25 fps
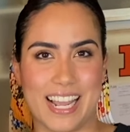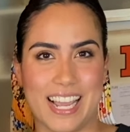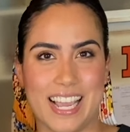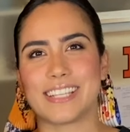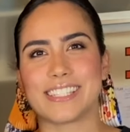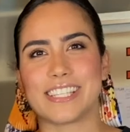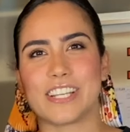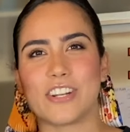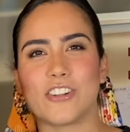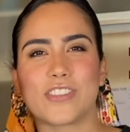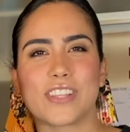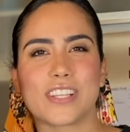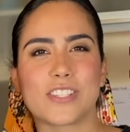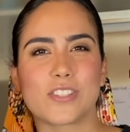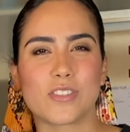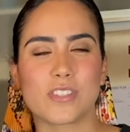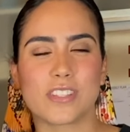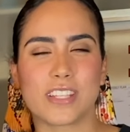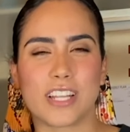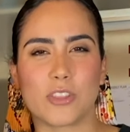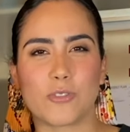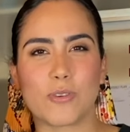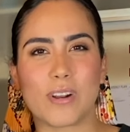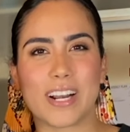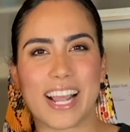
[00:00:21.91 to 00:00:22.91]
Si no te has
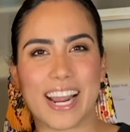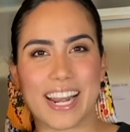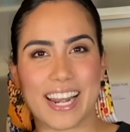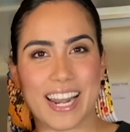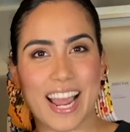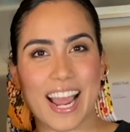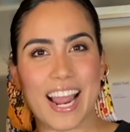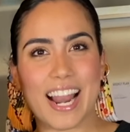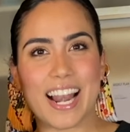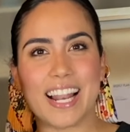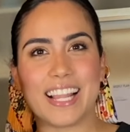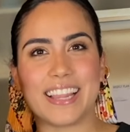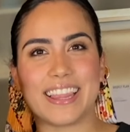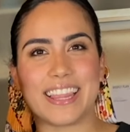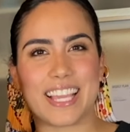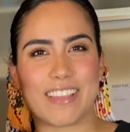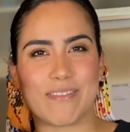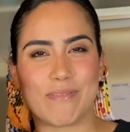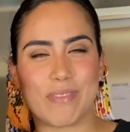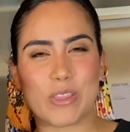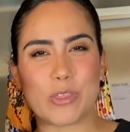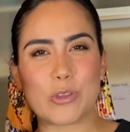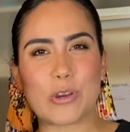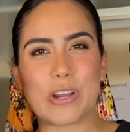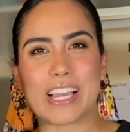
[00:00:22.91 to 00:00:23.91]
suscrito al canal, te
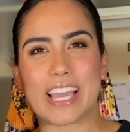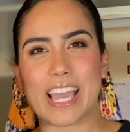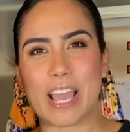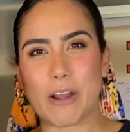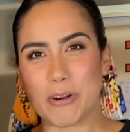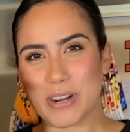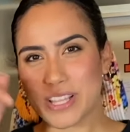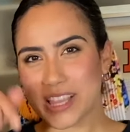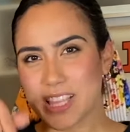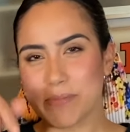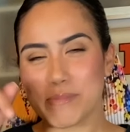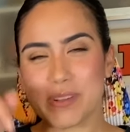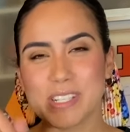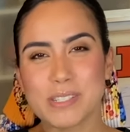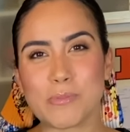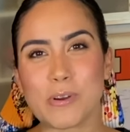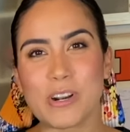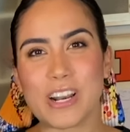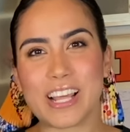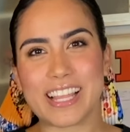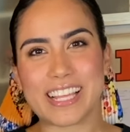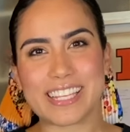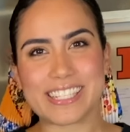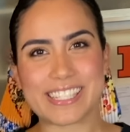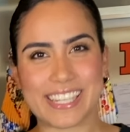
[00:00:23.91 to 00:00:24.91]
invito a que ahorita mismo le
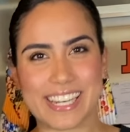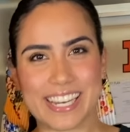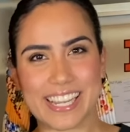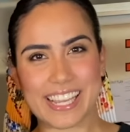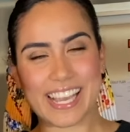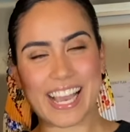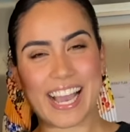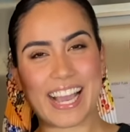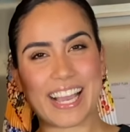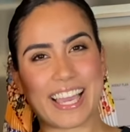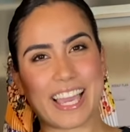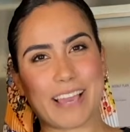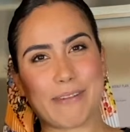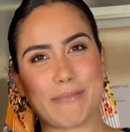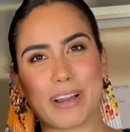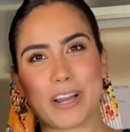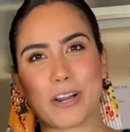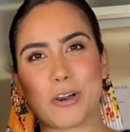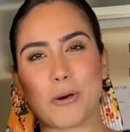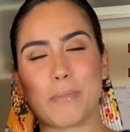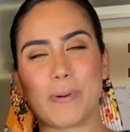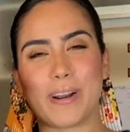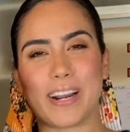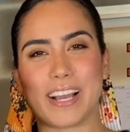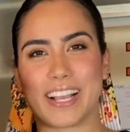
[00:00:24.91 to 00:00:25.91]
des clic aquí
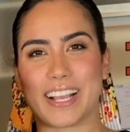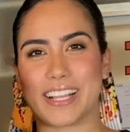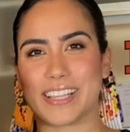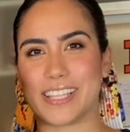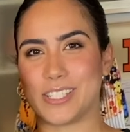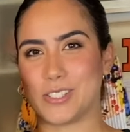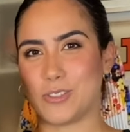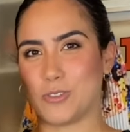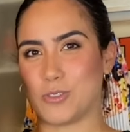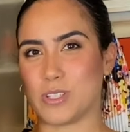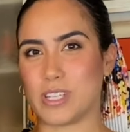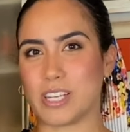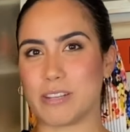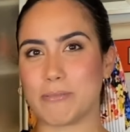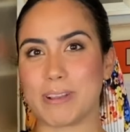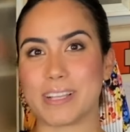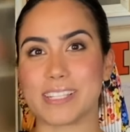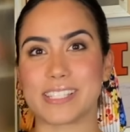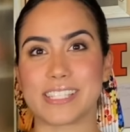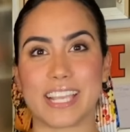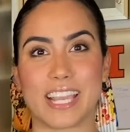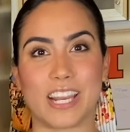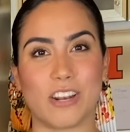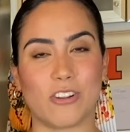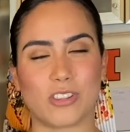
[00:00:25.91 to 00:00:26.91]
abajo para que te suscribas
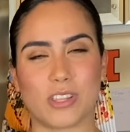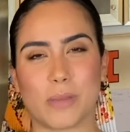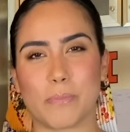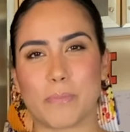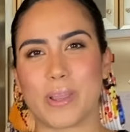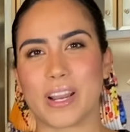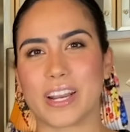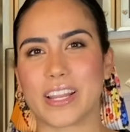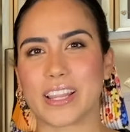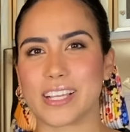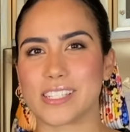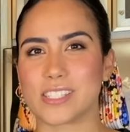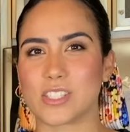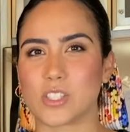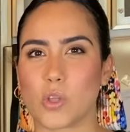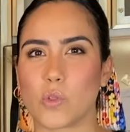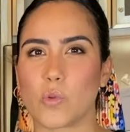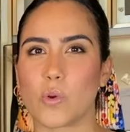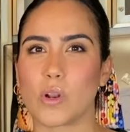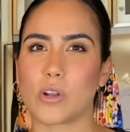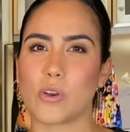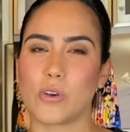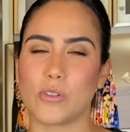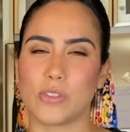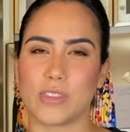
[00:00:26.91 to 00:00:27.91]
y no te pierdas todo
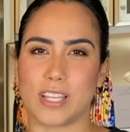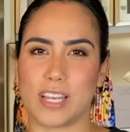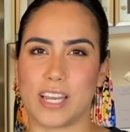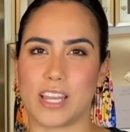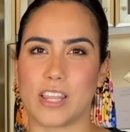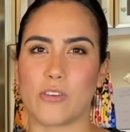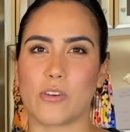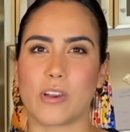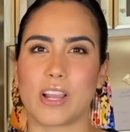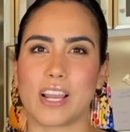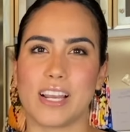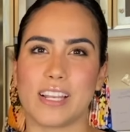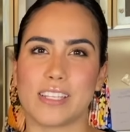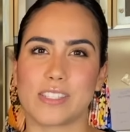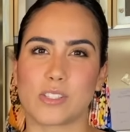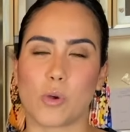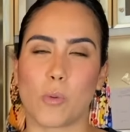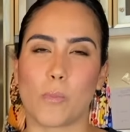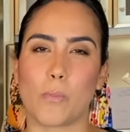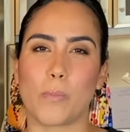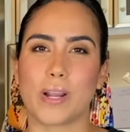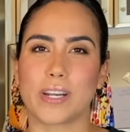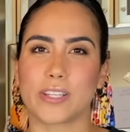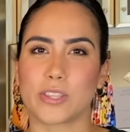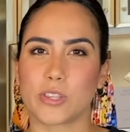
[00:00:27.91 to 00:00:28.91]
el contenido que les
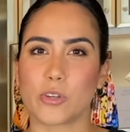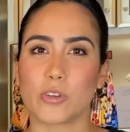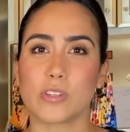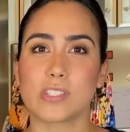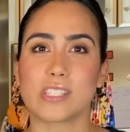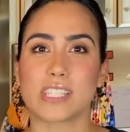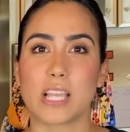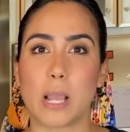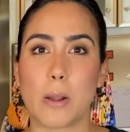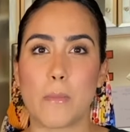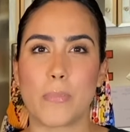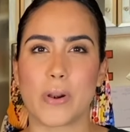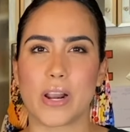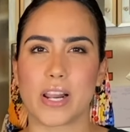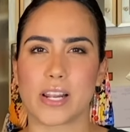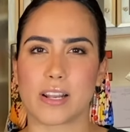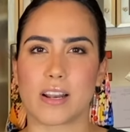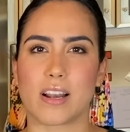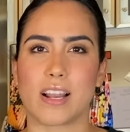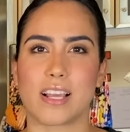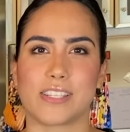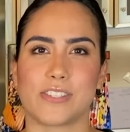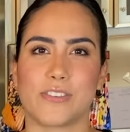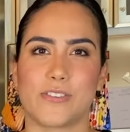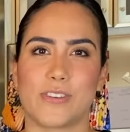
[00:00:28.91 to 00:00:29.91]
comparto, siempre
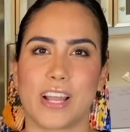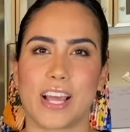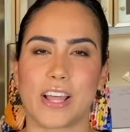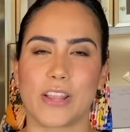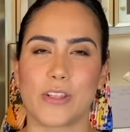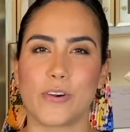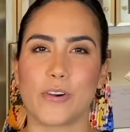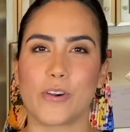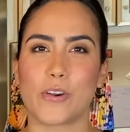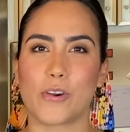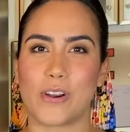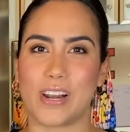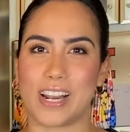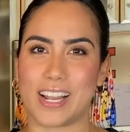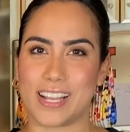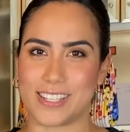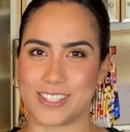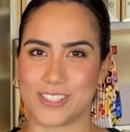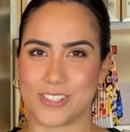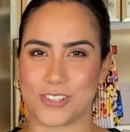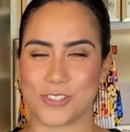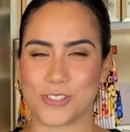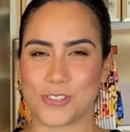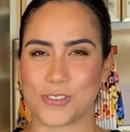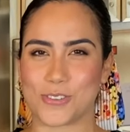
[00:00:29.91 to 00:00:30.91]
relacionado con las
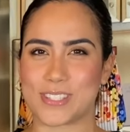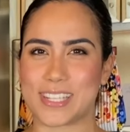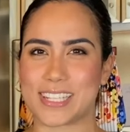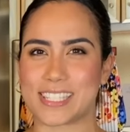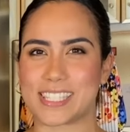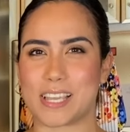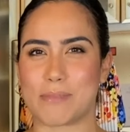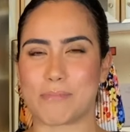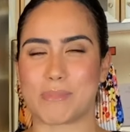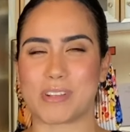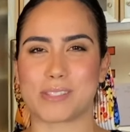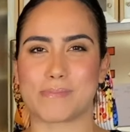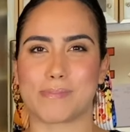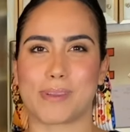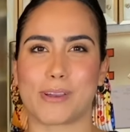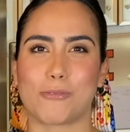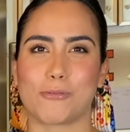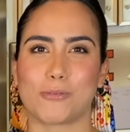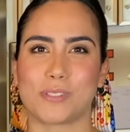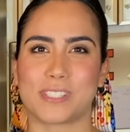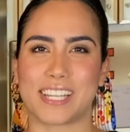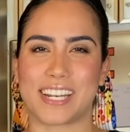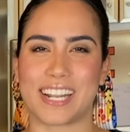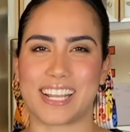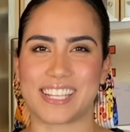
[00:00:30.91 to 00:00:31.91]
dos cosas que más me
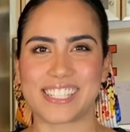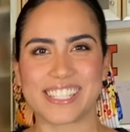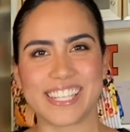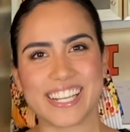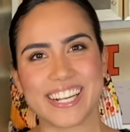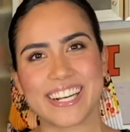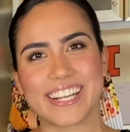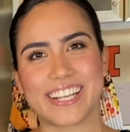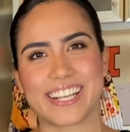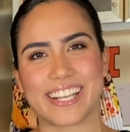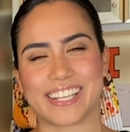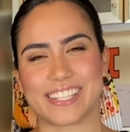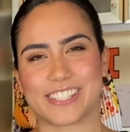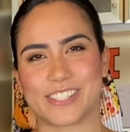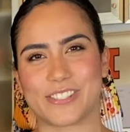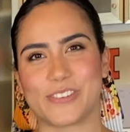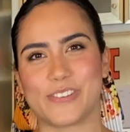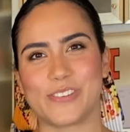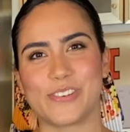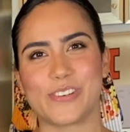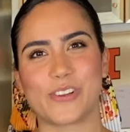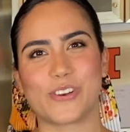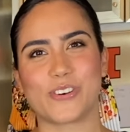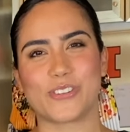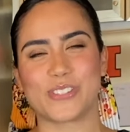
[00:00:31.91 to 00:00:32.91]
gustan hacer, que
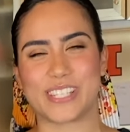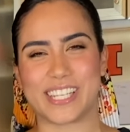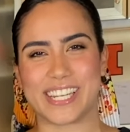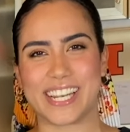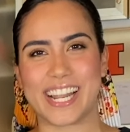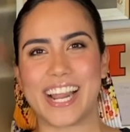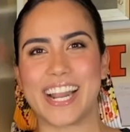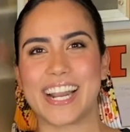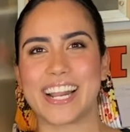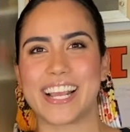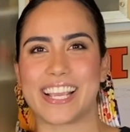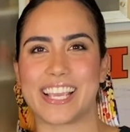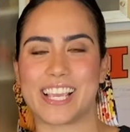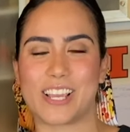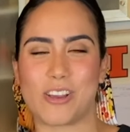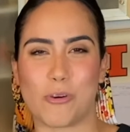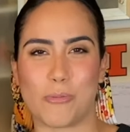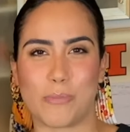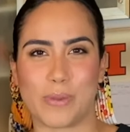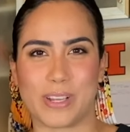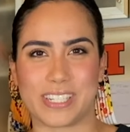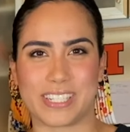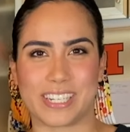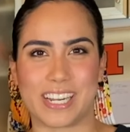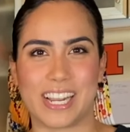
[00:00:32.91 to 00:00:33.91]
son cocinar y
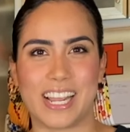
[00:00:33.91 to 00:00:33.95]
comer.